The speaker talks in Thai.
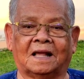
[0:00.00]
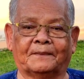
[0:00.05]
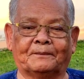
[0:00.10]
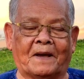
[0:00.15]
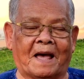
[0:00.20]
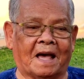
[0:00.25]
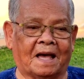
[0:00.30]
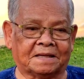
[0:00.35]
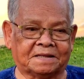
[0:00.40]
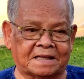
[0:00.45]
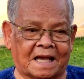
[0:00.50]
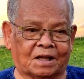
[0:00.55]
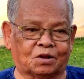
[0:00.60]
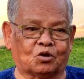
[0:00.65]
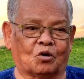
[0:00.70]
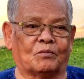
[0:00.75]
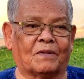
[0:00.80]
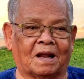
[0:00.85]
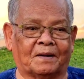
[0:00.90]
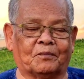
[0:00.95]
ในพาช้าง
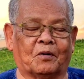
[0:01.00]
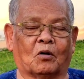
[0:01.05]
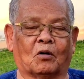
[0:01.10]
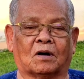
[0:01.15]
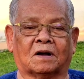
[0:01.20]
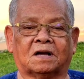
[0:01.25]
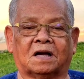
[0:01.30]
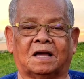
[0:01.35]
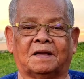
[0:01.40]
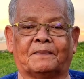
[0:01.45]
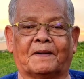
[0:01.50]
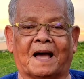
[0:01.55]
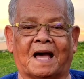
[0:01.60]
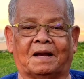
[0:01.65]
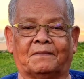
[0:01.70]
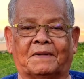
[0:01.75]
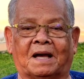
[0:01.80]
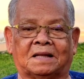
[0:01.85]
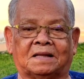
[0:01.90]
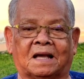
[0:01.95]
ตัวมันพ่อก็เคยผ่า
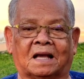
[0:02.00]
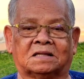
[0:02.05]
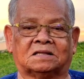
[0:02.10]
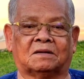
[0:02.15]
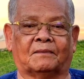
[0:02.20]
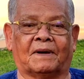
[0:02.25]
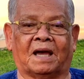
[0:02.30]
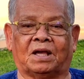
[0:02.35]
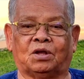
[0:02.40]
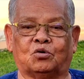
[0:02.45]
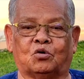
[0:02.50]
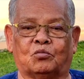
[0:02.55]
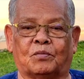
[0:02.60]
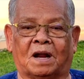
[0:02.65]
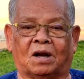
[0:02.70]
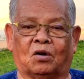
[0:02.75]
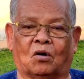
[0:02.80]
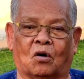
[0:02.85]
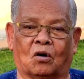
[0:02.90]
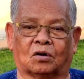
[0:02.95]
นมาตั้งแต่สมัยอยู่
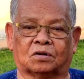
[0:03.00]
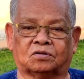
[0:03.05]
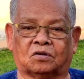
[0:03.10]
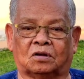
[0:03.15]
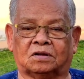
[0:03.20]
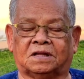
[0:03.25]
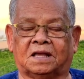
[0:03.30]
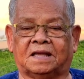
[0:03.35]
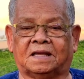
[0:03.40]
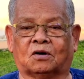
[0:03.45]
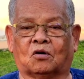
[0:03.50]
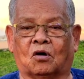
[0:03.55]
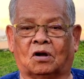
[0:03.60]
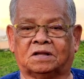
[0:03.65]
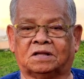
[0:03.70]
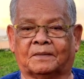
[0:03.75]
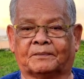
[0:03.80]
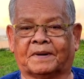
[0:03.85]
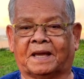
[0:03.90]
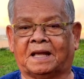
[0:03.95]
บ้านนอกตอนที่ก่อ
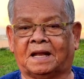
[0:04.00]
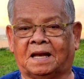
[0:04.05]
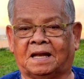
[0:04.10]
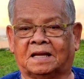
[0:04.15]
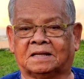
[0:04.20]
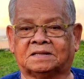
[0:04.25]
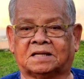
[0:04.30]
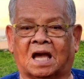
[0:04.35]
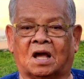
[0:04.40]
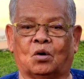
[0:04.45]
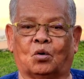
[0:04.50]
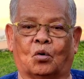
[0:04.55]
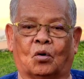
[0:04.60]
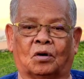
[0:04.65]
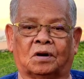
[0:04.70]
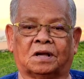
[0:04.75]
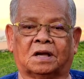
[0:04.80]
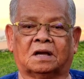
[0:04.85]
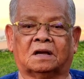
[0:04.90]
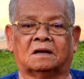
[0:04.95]
นจะไปเลี้ยงช้างหลว
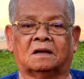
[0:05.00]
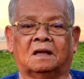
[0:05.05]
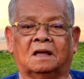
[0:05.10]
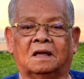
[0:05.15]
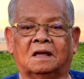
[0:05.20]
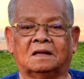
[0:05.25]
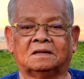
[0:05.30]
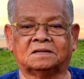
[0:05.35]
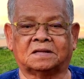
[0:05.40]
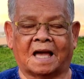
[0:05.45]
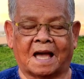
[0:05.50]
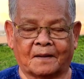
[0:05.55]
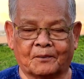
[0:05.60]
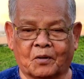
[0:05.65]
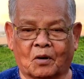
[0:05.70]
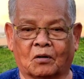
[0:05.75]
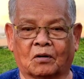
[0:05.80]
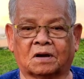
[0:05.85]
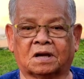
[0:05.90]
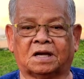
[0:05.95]
งก็ช้าง
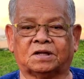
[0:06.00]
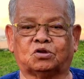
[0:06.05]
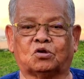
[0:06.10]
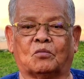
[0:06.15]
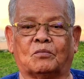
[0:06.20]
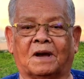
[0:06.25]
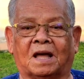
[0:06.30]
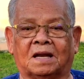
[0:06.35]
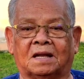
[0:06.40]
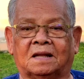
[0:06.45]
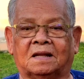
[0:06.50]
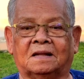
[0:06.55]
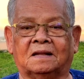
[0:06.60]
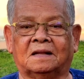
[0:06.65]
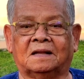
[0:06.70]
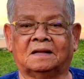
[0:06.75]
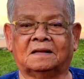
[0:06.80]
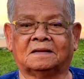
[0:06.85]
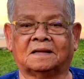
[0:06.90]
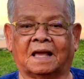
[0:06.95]
พ่อก็เคยตกมัน
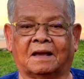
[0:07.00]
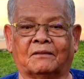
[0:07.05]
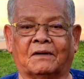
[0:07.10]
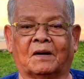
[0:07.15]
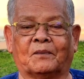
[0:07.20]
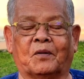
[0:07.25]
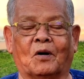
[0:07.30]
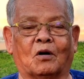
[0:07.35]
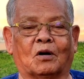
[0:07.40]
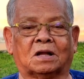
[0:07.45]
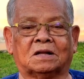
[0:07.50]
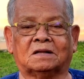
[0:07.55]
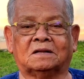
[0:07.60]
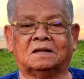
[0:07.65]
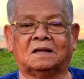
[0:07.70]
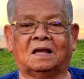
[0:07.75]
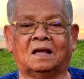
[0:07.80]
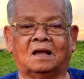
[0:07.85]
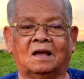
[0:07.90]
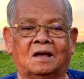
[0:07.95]
แต่ว่าพ่อก็
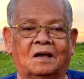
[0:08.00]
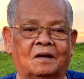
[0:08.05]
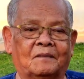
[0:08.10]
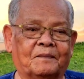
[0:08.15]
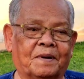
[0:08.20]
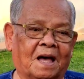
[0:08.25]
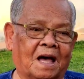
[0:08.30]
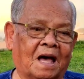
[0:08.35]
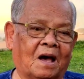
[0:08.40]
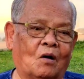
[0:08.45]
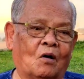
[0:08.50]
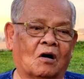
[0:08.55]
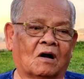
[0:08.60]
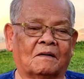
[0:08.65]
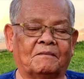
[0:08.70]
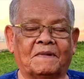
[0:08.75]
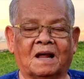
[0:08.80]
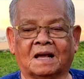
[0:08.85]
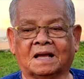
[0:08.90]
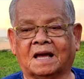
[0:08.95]
พาออก
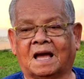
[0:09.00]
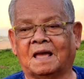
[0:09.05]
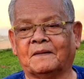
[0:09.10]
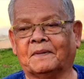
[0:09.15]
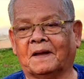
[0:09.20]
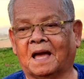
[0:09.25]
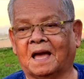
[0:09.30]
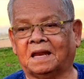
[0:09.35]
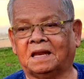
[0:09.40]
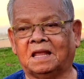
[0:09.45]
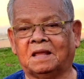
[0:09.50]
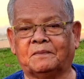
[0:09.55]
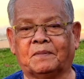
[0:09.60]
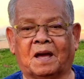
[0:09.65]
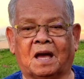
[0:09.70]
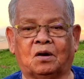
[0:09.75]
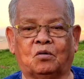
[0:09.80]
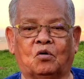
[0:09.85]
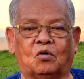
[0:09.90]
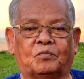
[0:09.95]
กำลังกายพานี่
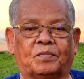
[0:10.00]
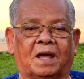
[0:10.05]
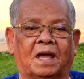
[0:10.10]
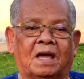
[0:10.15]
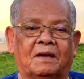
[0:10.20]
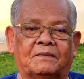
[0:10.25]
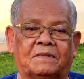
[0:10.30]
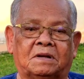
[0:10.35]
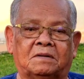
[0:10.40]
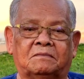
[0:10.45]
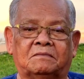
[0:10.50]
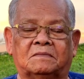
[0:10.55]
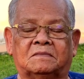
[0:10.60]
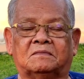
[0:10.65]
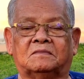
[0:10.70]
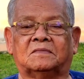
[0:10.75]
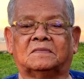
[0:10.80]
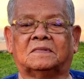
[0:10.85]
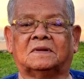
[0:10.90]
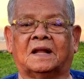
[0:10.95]
พาโน่นไปให้มัน
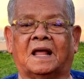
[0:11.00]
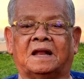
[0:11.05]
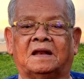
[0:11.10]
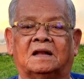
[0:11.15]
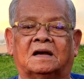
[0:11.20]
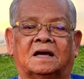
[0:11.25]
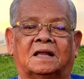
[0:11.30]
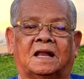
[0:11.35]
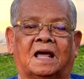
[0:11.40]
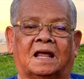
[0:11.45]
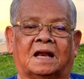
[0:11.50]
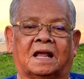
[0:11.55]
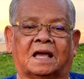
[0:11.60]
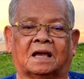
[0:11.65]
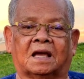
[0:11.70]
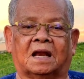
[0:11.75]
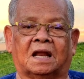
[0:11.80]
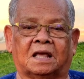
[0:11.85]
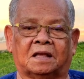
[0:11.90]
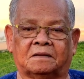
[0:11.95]
ได้เหนื่อยได้อะไร
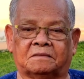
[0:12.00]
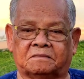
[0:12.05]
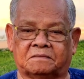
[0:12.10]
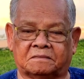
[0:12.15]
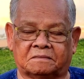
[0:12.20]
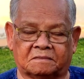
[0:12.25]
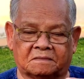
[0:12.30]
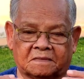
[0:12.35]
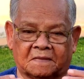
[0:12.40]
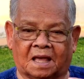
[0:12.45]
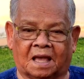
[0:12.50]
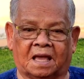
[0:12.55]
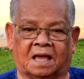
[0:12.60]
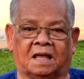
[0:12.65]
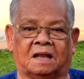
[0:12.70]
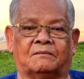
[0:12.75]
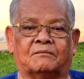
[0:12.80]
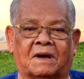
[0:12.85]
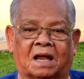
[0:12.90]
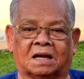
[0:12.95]
ก็ได้เอ
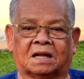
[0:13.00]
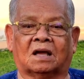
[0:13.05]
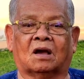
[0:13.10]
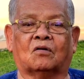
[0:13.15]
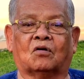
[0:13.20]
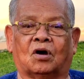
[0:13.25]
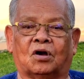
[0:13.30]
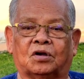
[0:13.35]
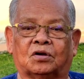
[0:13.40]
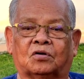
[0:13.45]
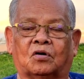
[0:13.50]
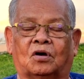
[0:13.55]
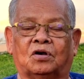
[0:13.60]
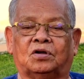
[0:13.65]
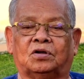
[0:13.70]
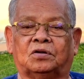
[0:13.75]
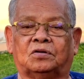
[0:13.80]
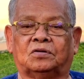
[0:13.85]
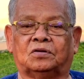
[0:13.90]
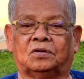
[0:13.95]
มันก็ค่อยค่อย
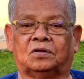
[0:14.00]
